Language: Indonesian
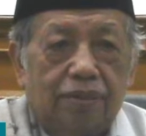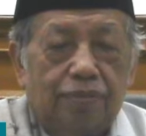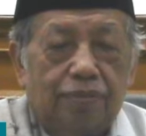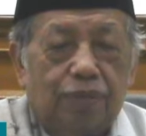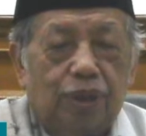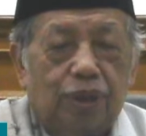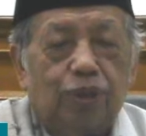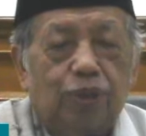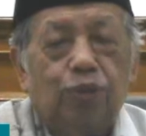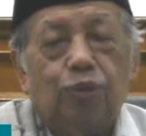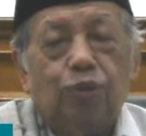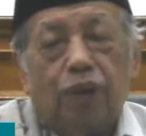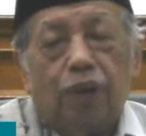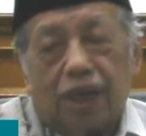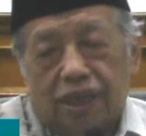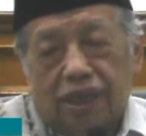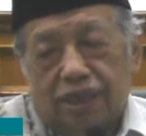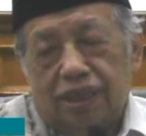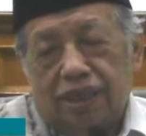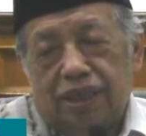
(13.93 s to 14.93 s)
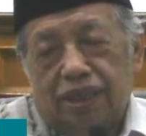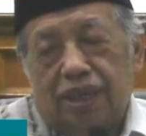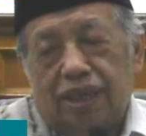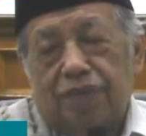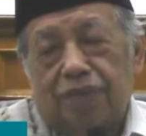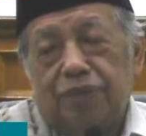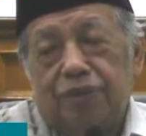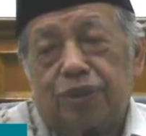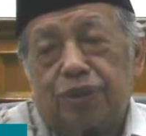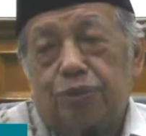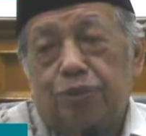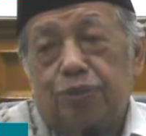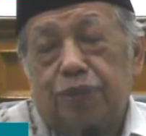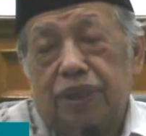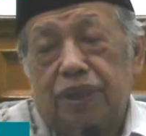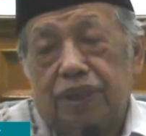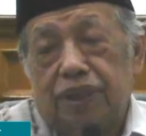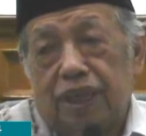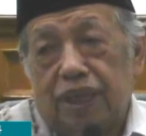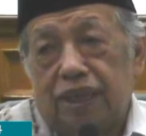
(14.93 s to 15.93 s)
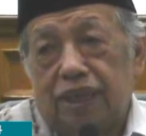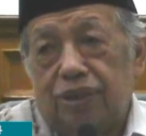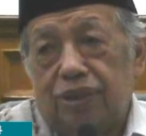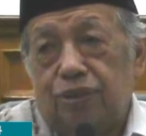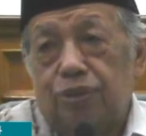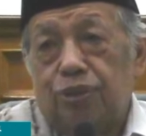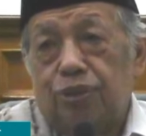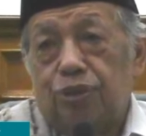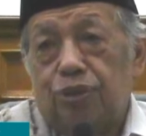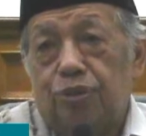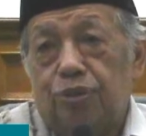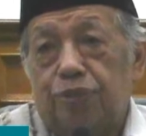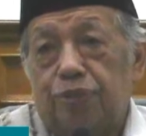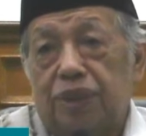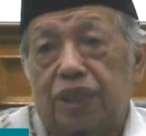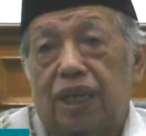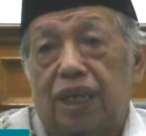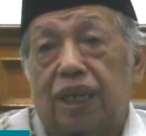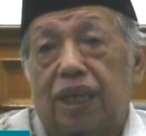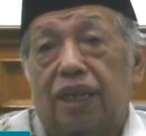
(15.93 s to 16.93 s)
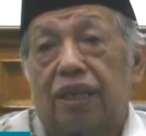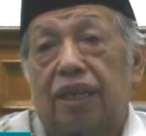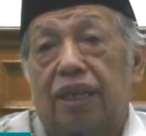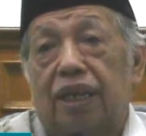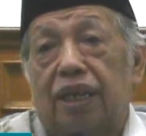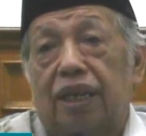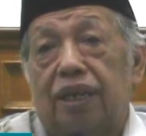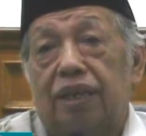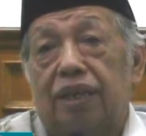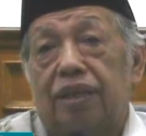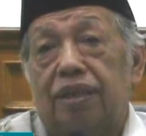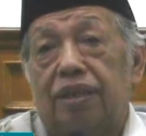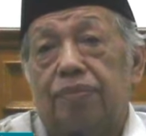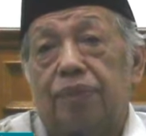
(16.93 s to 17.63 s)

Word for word: peluang dalam hidup kita itu untuk menjalankan